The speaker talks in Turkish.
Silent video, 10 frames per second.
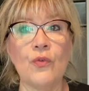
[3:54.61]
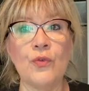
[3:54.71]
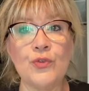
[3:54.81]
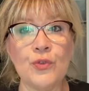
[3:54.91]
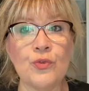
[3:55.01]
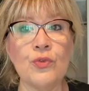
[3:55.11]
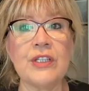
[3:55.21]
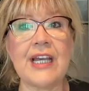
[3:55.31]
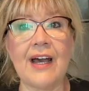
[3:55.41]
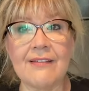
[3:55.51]
Vücudun
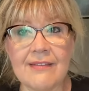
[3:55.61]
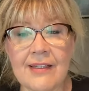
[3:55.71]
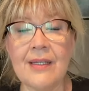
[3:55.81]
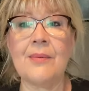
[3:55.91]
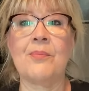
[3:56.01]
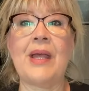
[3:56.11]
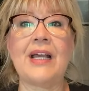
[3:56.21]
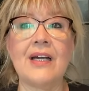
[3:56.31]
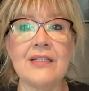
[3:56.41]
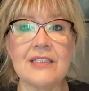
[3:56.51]
kendi
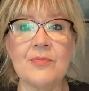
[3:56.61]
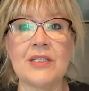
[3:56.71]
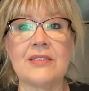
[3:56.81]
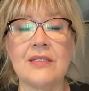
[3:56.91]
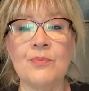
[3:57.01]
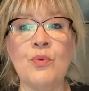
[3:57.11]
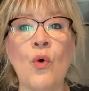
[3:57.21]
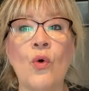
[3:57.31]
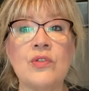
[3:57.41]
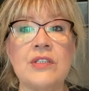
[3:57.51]
mekanizması
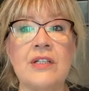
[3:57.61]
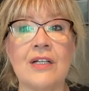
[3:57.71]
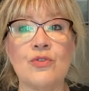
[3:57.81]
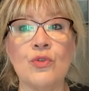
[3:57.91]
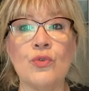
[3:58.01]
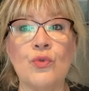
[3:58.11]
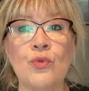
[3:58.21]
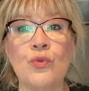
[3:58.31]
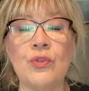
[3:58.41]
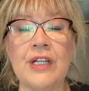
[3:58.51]
bu oksidasyon
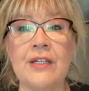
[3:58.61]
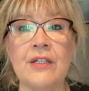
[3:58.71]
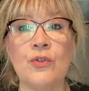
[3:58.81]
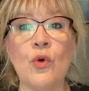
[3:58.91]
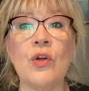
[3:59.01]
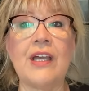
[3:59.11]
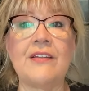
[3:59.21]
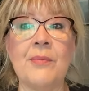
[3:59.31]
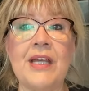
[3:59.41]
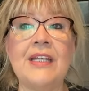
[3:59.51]
ürünlerini yok
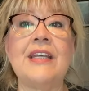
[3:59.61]
etmeye